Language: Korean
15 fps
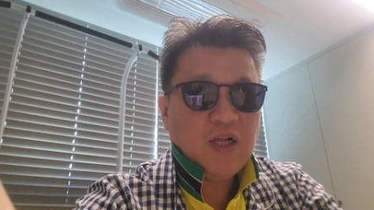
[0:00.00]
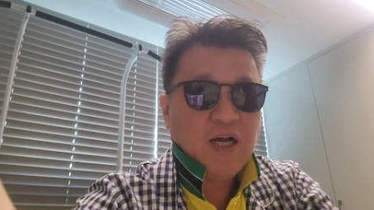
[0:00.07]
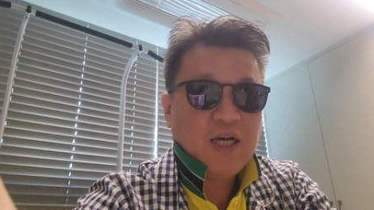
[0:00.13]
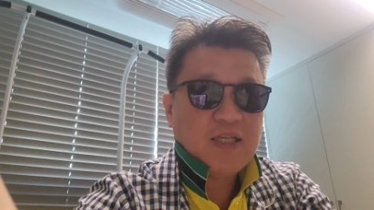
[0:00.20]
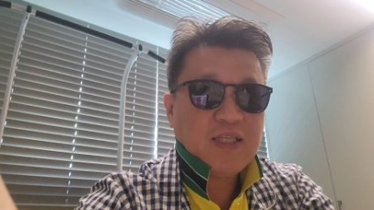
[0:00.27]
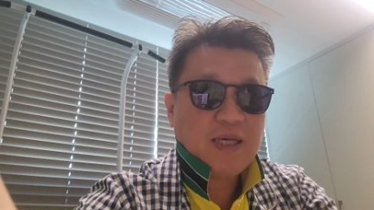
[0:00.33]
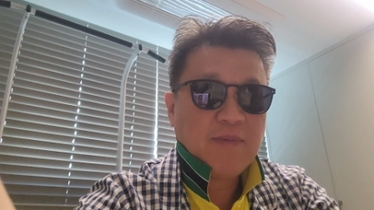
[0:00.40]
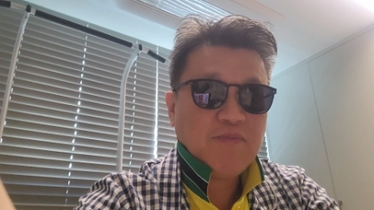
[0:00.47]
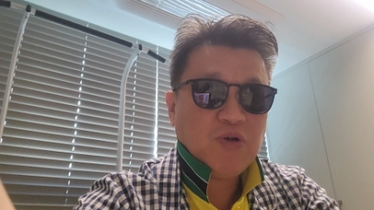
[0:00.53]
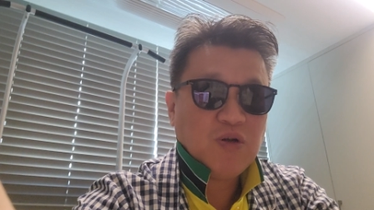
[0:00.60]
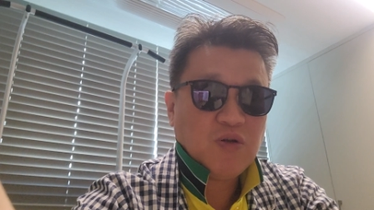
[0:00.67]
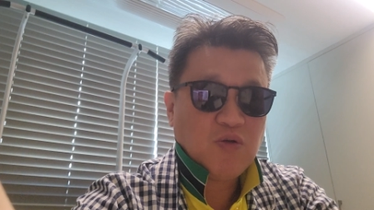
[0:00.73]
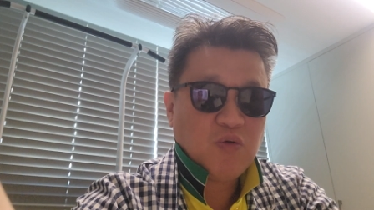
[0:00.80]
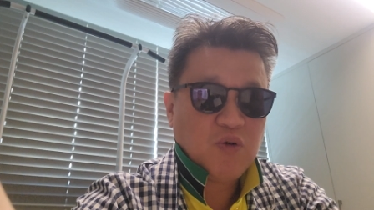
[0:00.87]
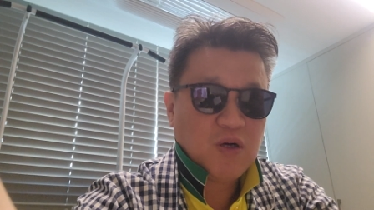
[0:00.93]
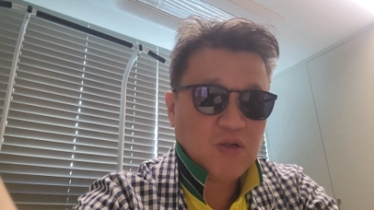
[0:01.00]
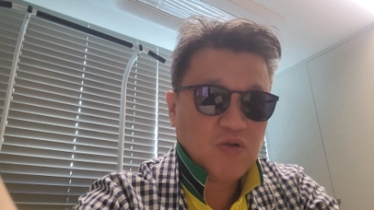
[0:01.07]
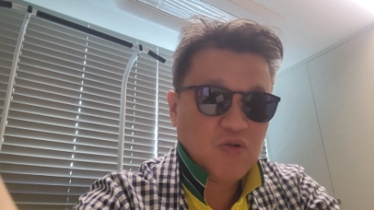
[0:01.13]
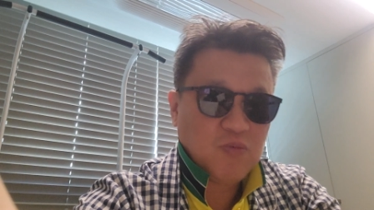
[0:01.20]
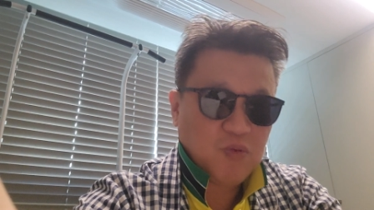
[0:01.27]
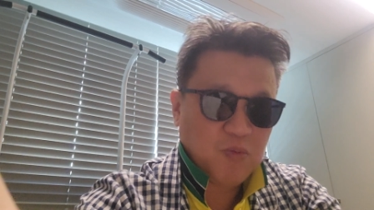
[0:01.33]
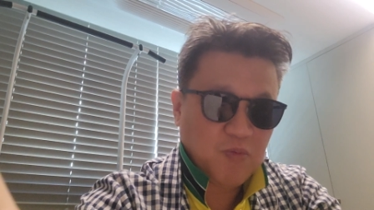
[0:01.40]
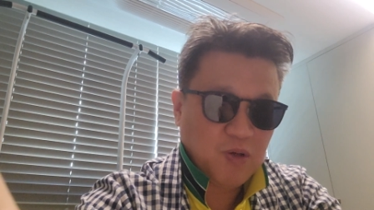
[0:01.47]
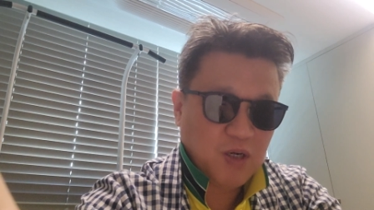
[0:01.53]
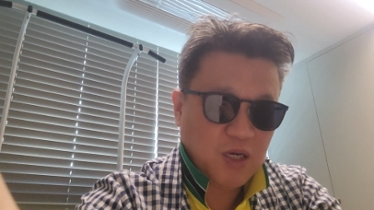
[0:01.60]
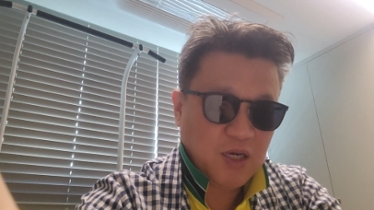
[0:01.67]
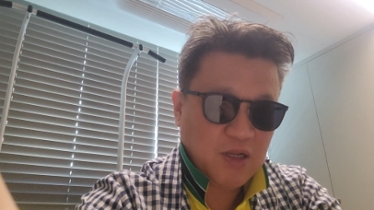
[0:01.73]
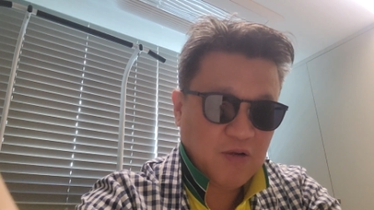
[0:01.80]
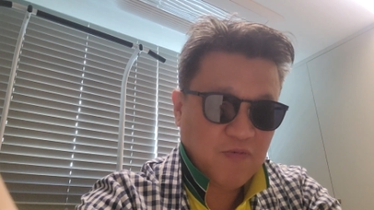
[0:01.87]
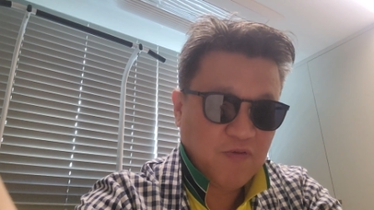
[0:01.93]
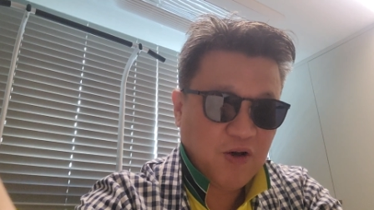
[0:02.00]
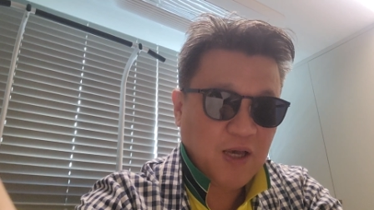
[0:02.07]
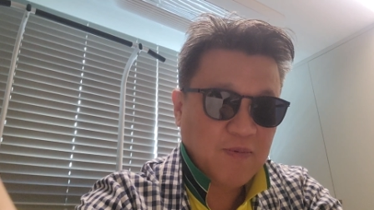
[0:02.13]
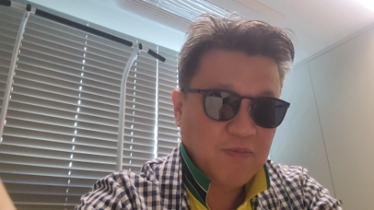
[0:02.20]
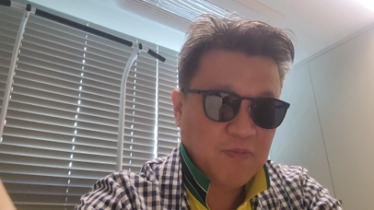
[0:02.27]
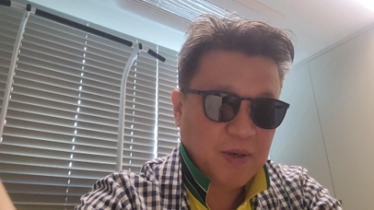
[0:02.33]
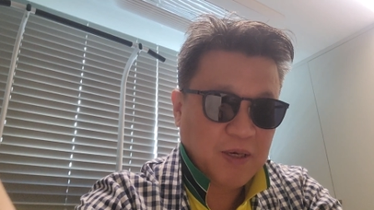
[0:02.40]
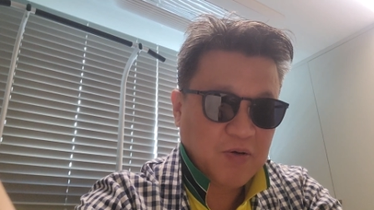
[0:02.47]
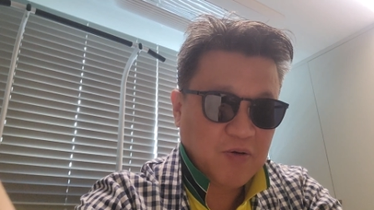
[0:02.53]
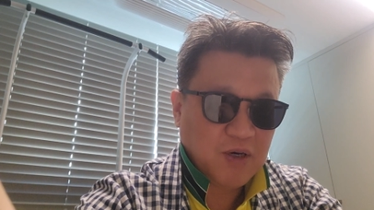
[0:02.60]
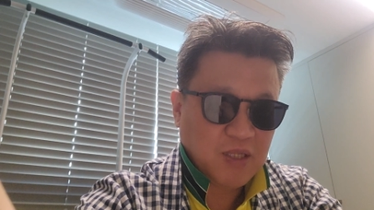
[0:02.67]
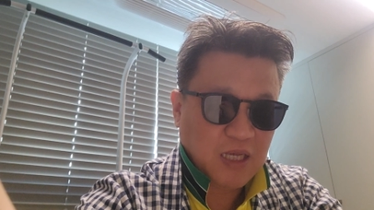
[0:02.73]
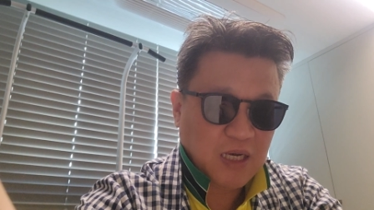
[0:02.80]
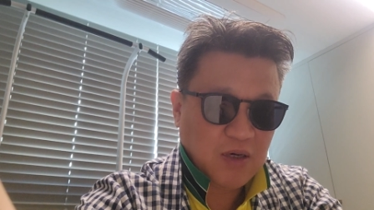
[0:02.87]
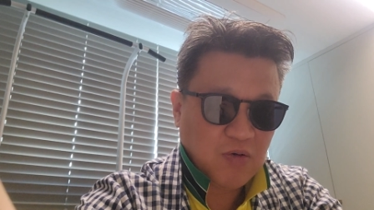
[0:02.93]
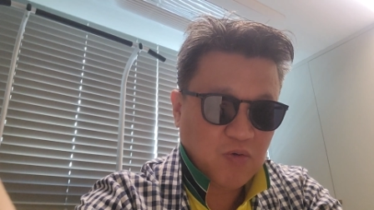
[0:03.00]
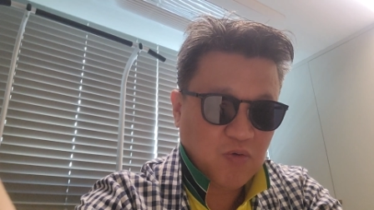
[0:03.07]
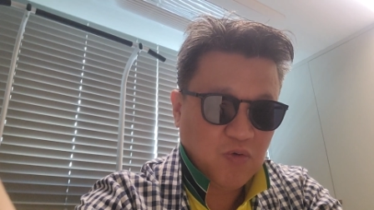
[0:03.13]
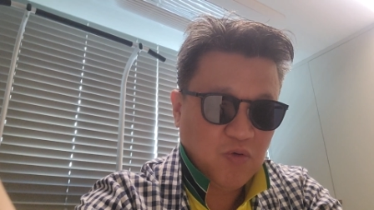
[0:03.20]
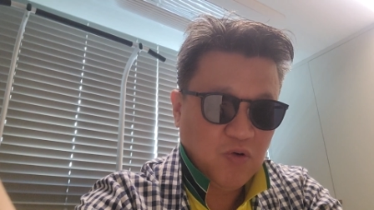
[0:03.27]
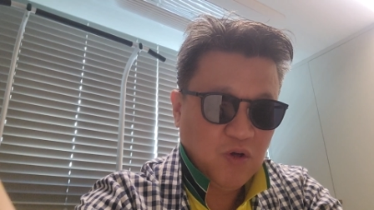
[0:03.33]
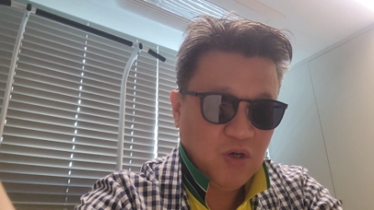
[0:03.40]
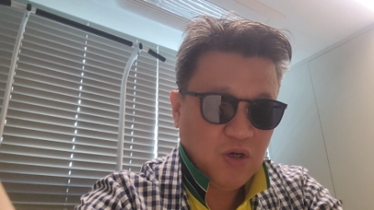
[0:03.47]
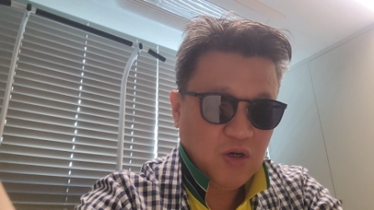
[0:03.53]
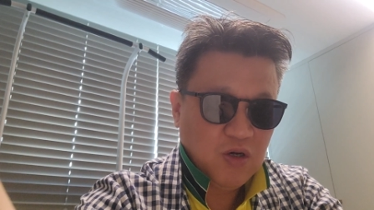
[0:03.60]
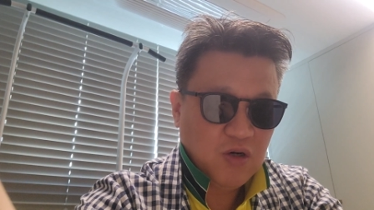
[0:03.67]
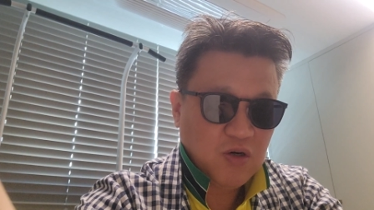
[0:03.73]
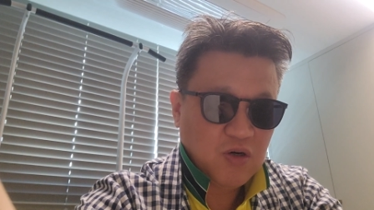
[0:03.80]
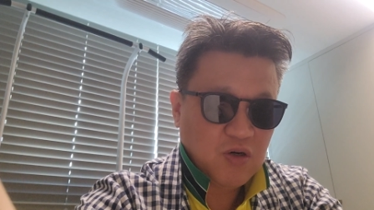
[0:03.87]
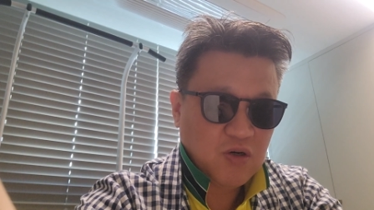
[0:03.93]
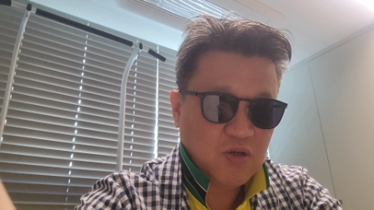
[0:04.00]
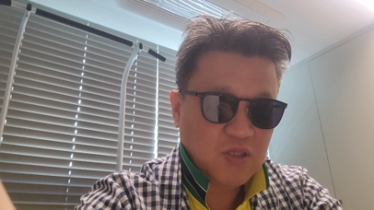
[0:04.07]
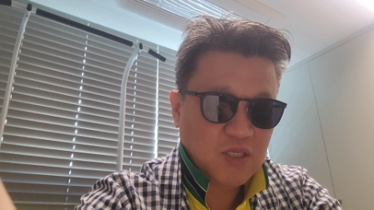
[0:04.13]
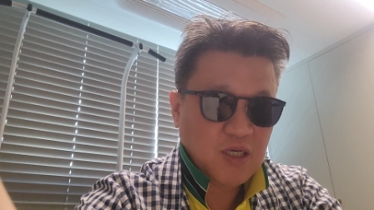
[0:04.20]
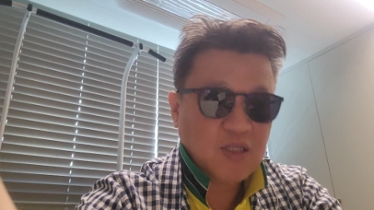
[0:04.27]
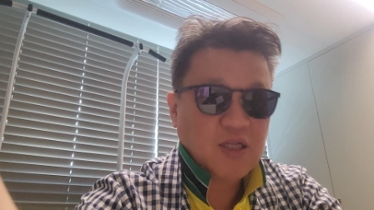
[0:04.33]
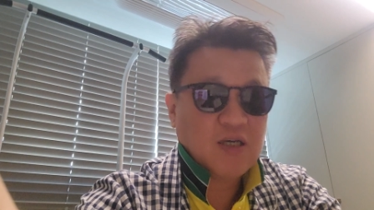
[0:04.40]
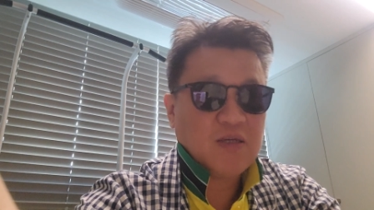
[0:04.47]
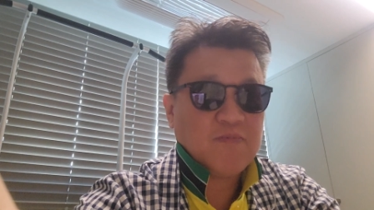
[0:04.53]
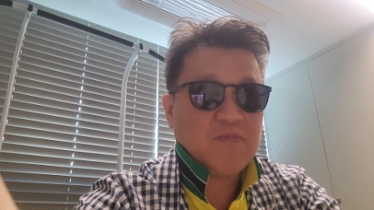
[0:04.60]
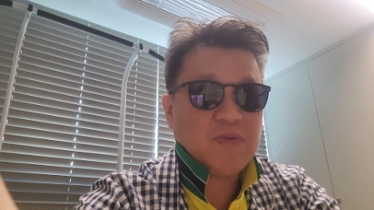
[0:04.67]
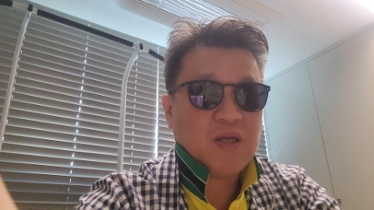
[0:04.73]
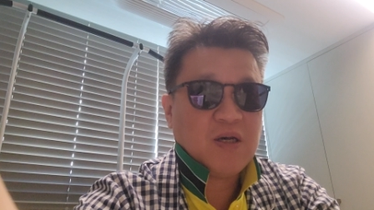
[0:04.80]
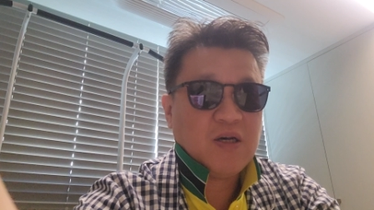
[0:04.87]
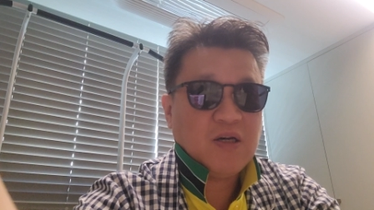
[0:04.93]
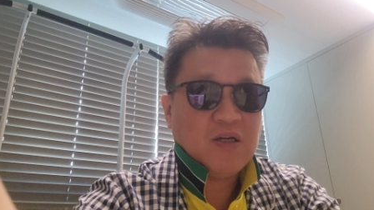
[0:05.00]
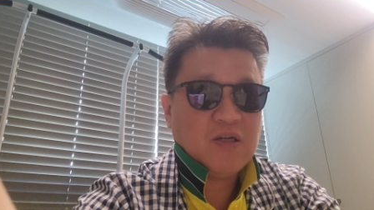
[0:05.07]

한 3년 동안으로 보면 한 5배거가 났고 어, 그런 상황입니다.